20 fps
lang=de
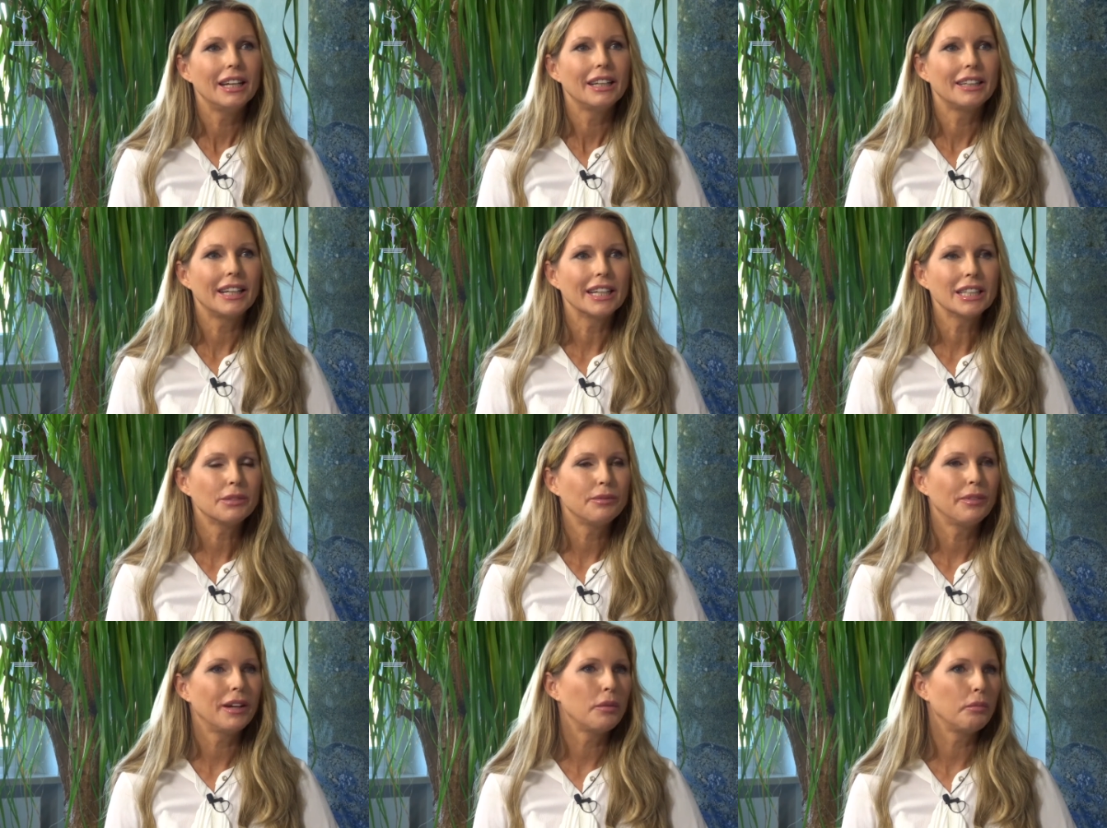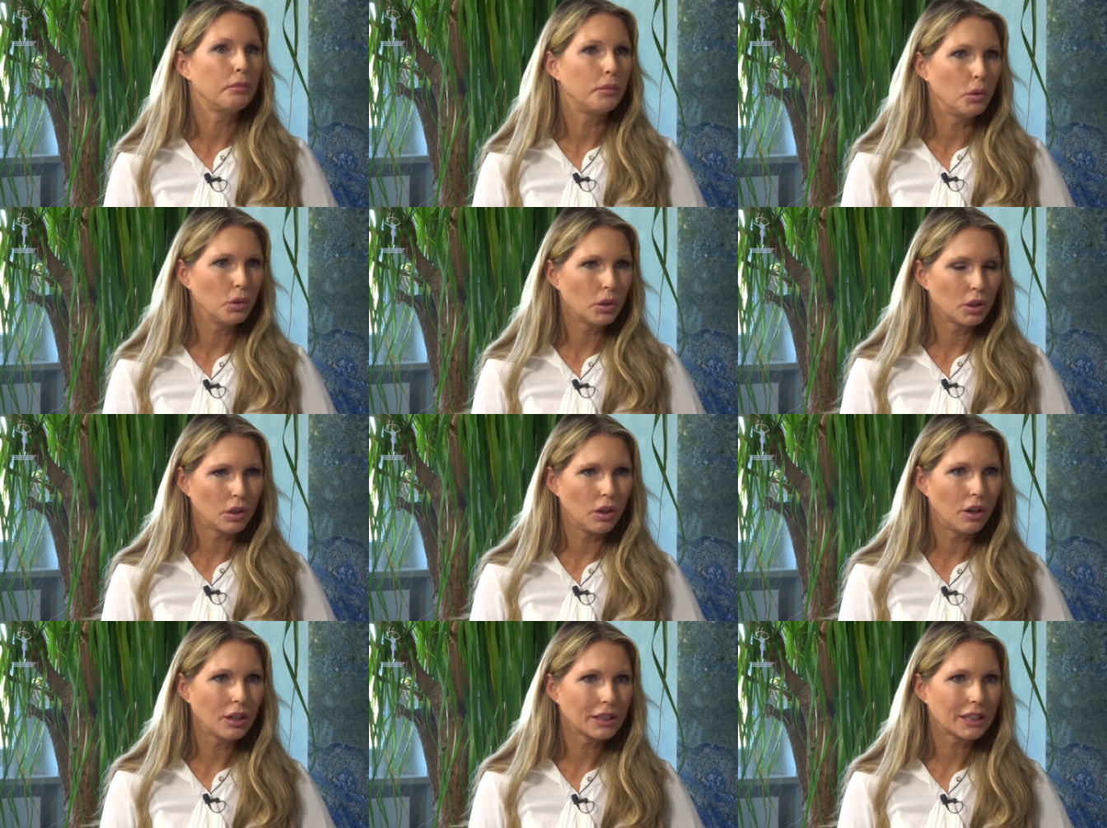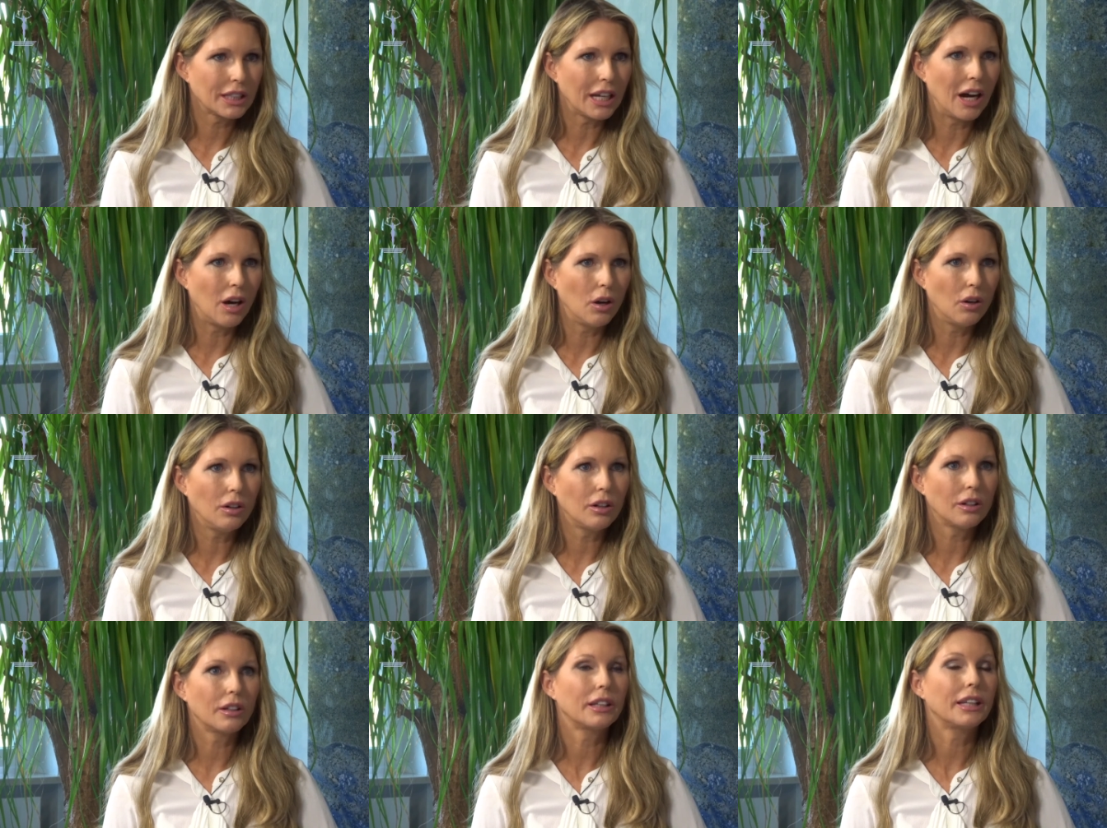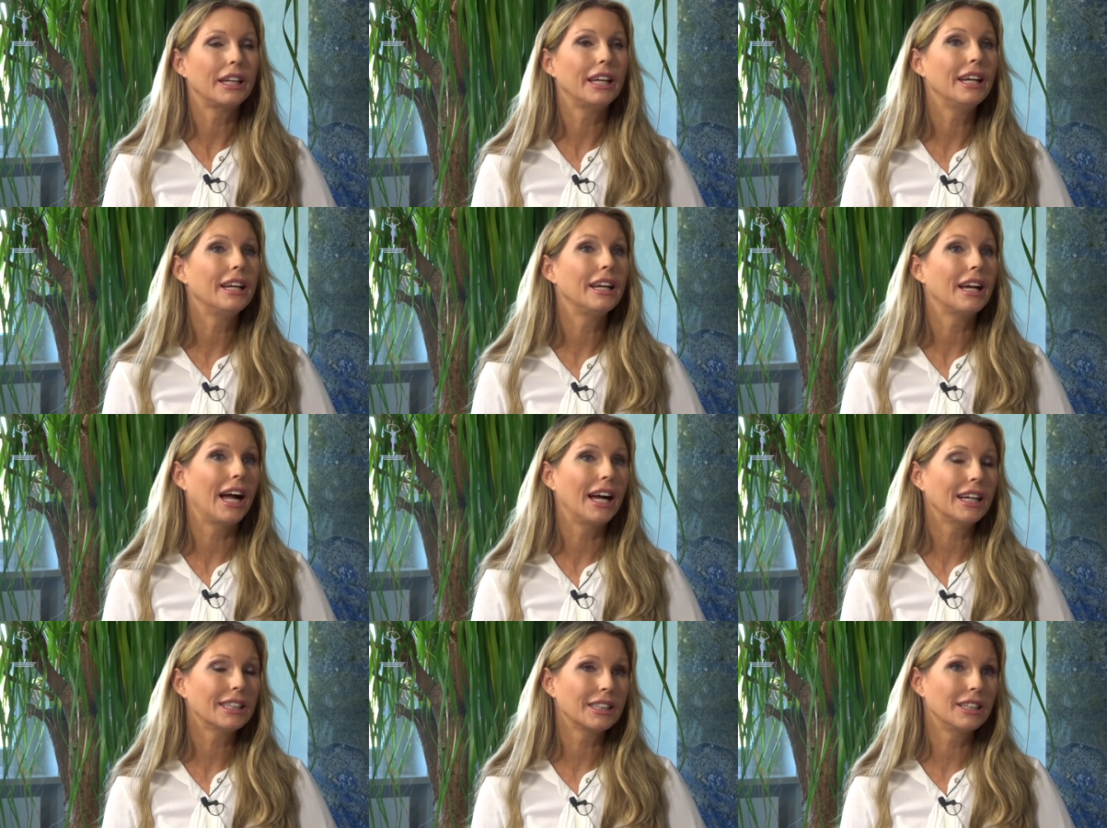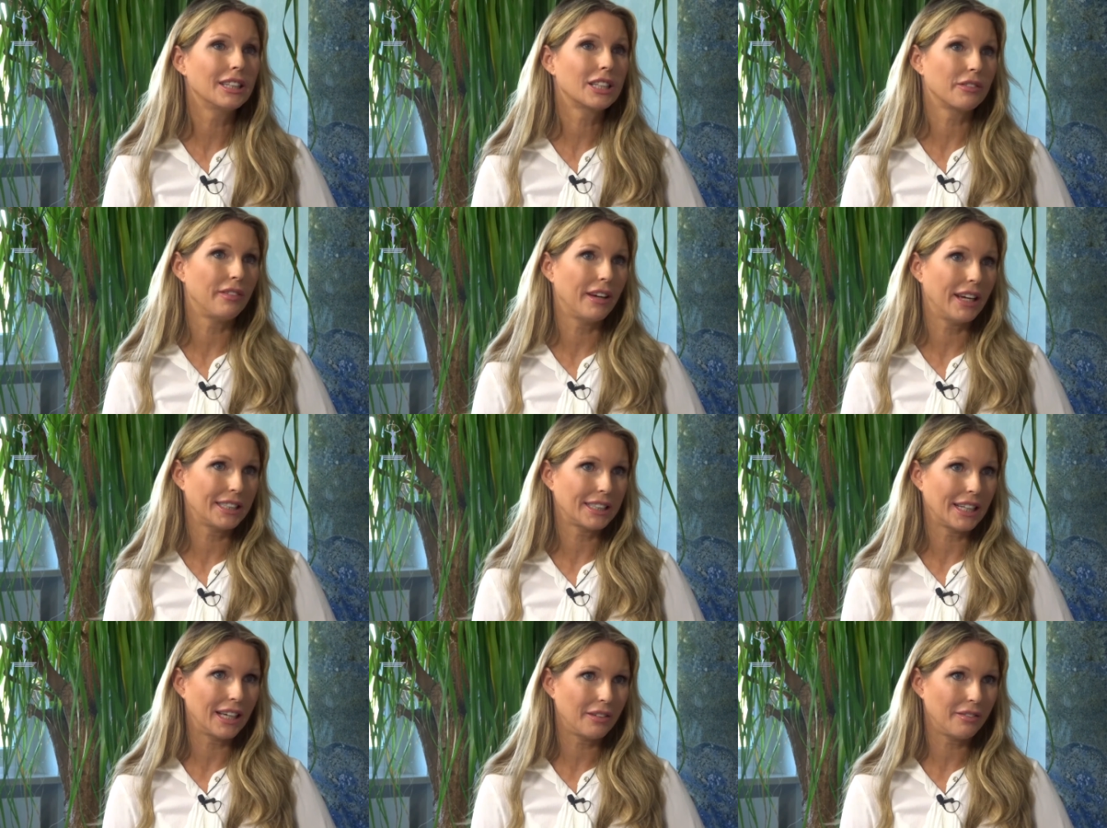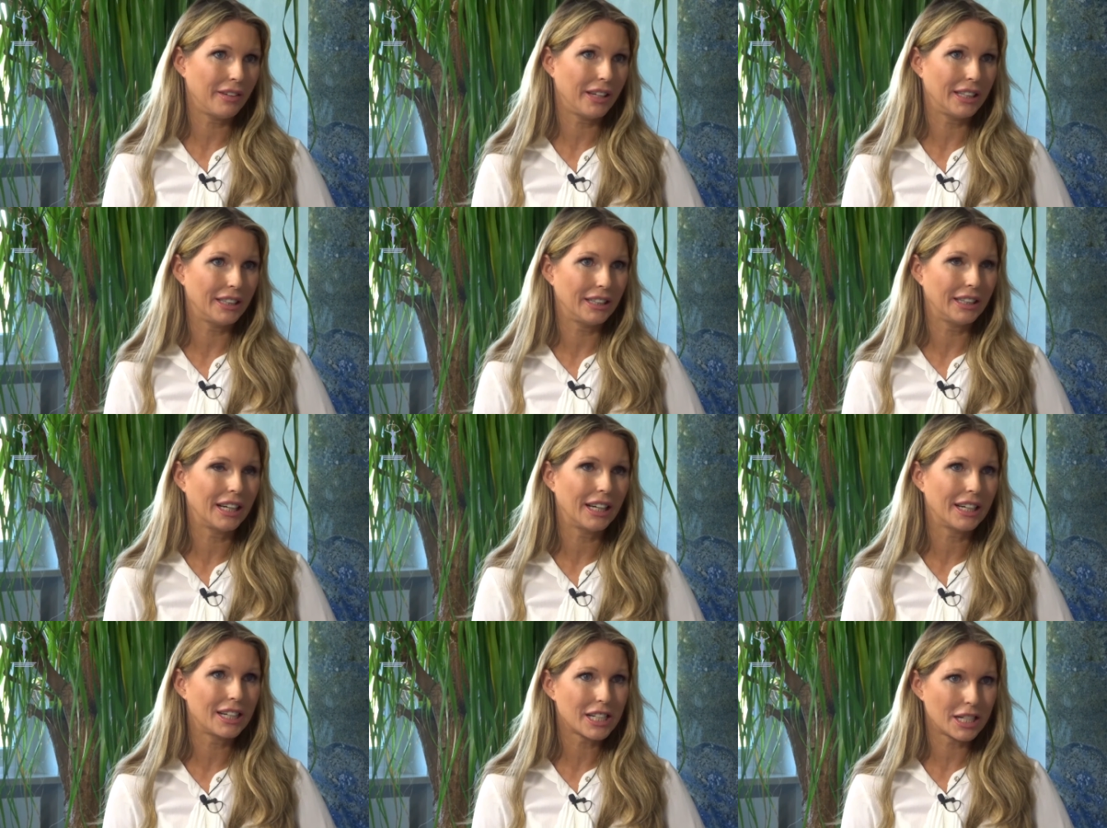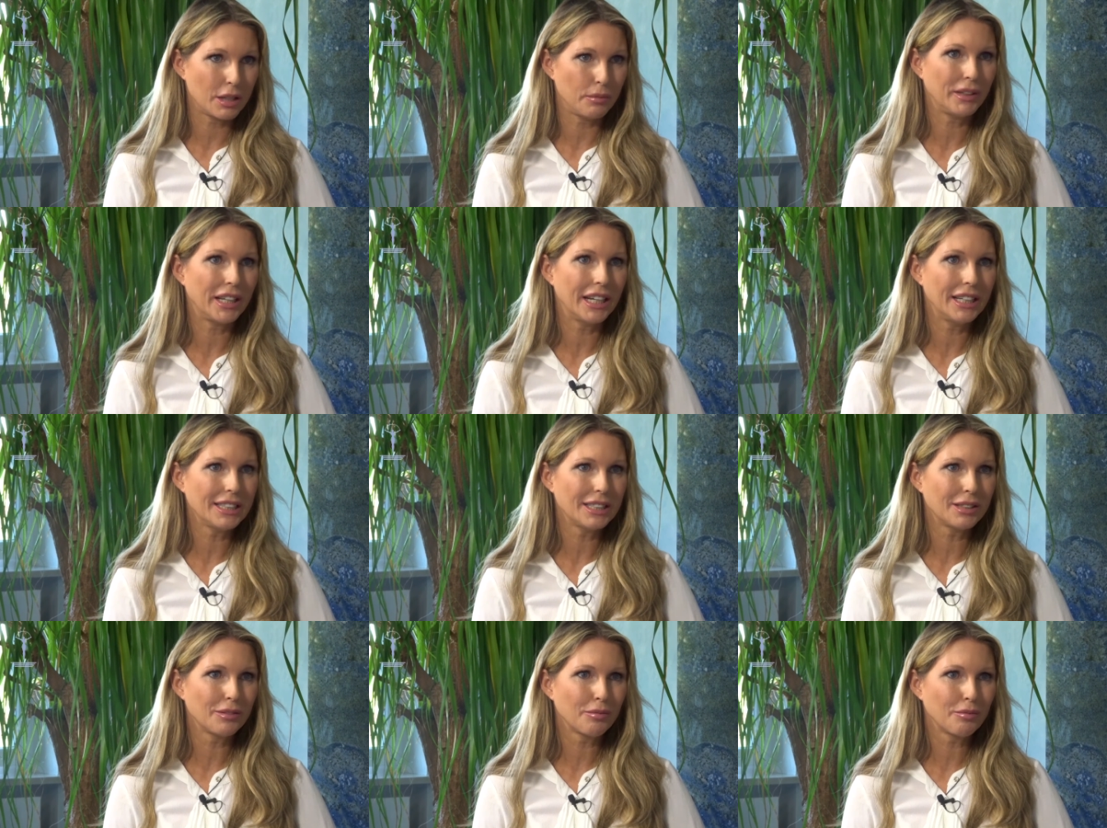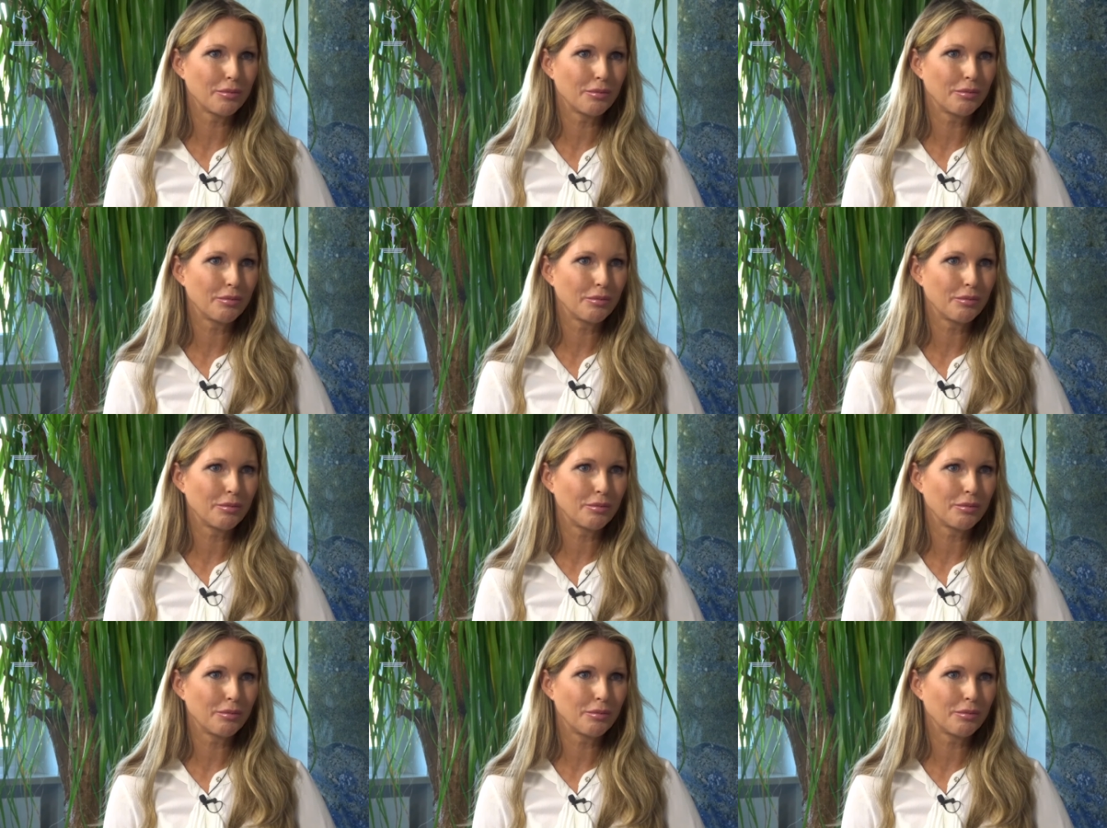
dass man Botox auch gegen Achselschweiß anwenden kann. Stimmt das? Mhm